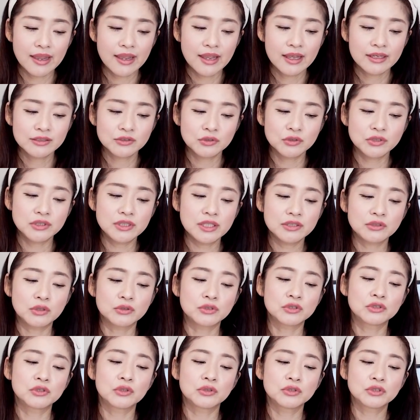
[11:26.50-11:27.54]
そして
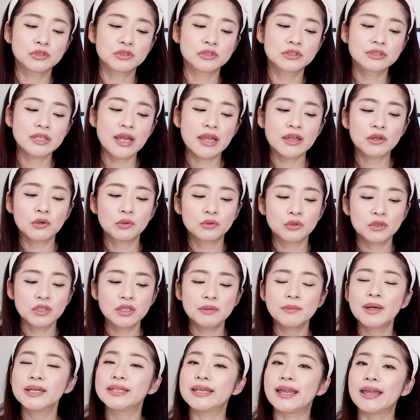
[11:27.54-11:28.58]
卒業する最後の
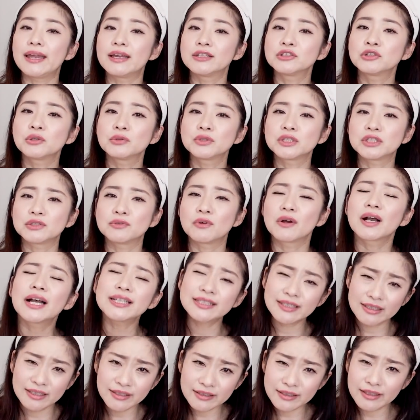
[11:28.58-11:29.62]
日まで精進を重
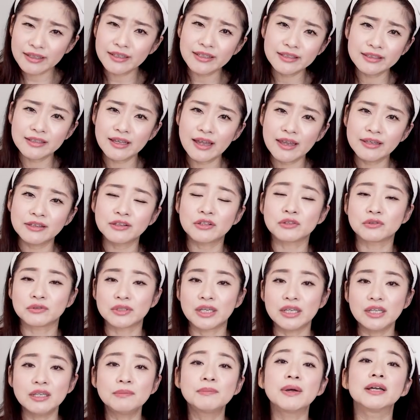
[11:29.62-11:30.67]
ねていきたいっていう
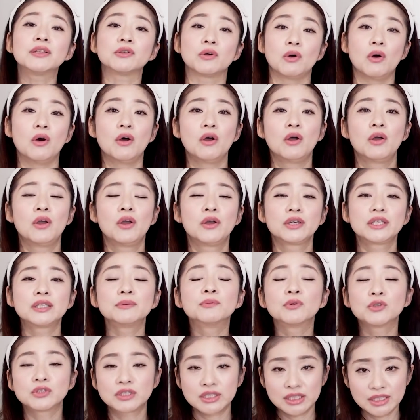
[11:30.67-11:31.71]
ね、今の気
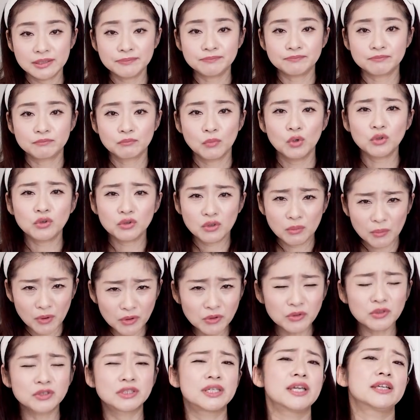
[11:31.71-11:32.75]
持ち、もっと
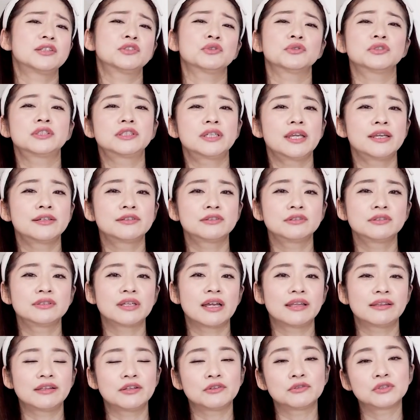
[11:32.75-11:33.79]
もっと成長していくん
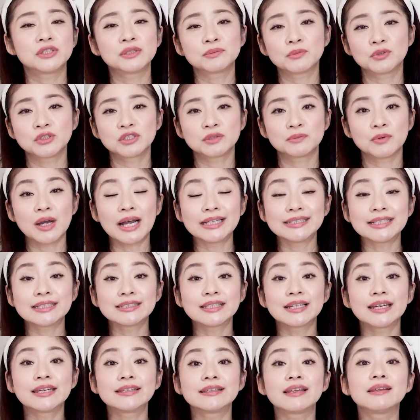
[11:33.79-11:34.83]
だっていう気持ちも話
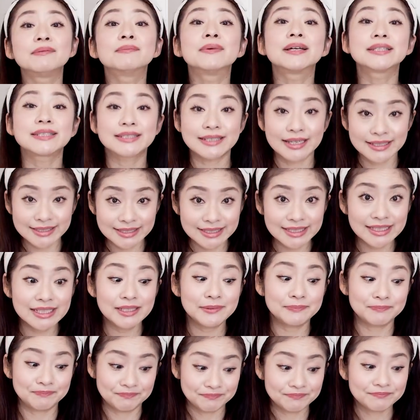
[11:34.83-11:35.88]
されていました
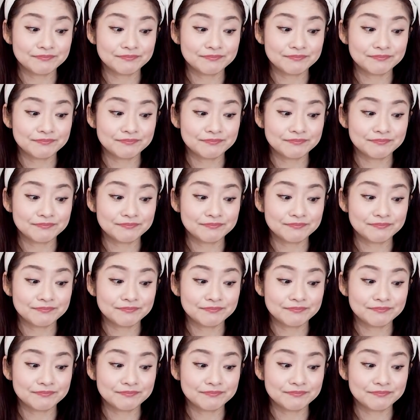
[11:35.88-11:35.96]
し、